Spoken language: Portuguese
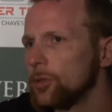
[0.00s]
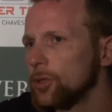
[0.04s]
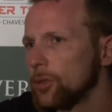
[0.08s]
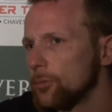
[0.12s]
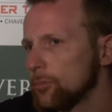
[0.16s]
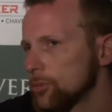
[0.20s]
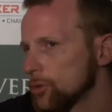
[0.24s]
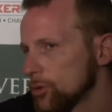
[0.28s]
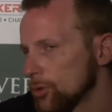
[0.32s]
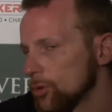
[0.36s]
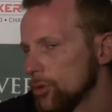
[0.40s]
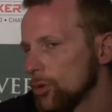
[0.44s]
E ele
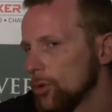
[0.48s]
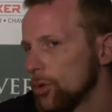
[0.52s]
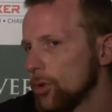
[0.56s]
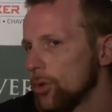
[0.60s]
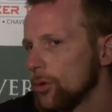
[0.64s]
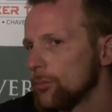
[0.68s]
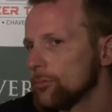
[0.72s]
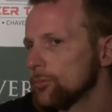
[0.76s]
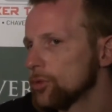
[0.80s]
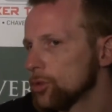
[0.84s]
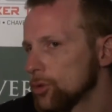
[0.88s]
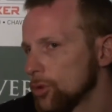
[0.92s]

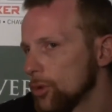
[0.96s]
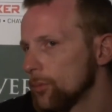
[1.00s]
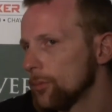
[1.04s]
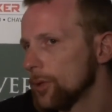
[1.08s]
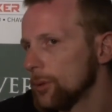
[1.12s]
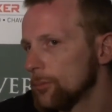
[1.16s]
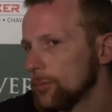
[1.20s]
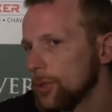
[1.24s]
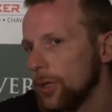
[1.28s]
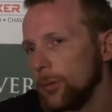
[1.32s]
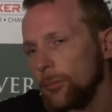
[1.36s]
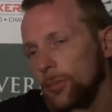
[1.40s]
mostrou, mostrou
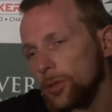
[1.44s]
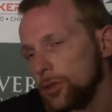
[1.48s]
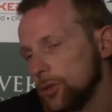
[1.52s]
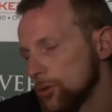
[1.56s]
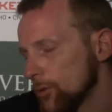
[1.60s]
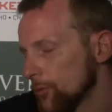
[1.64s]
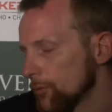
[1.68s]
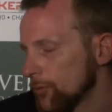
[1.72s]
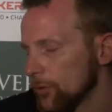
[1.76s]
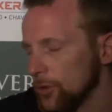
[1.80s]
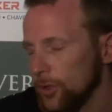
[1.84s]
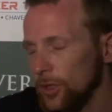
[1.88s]
mesmo damas e
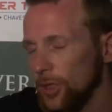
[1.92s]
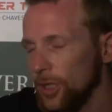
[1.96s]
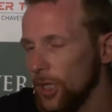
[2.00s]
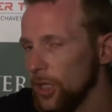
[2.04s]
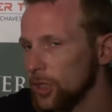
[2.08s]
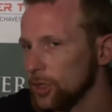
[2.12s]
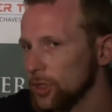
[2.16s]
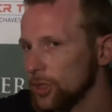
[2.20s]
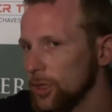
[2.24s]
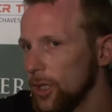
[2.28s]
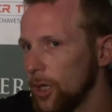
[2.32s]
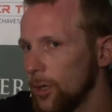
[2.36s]
eu fodei a
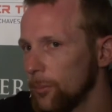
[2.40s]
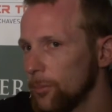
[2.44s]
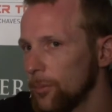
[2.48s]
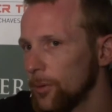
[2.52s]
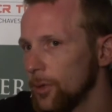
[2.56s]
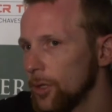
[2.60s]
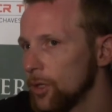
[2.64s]
escapa.